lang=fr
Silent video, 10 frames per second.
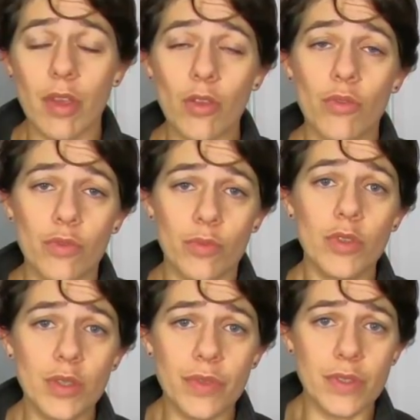dire que vous
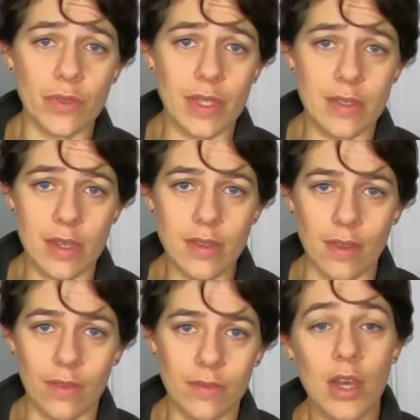modifiez son assiette.
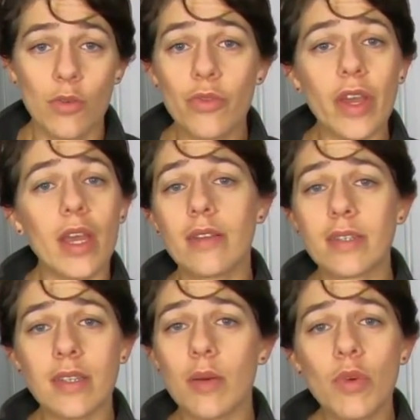Vous verrez, elle
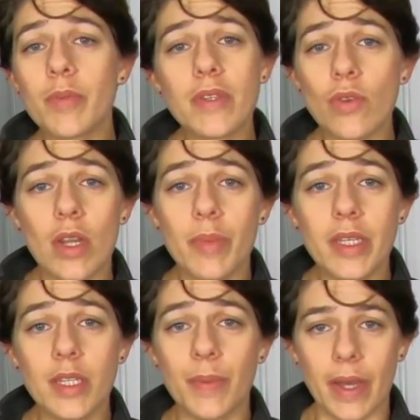tiendra moins bien sur la
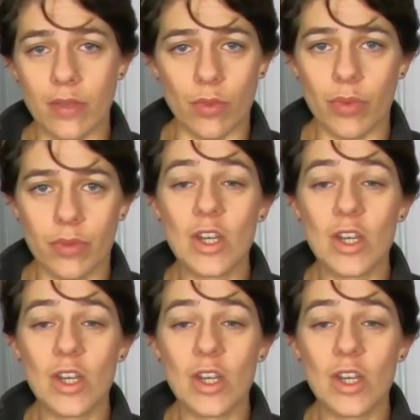béquille par exemple.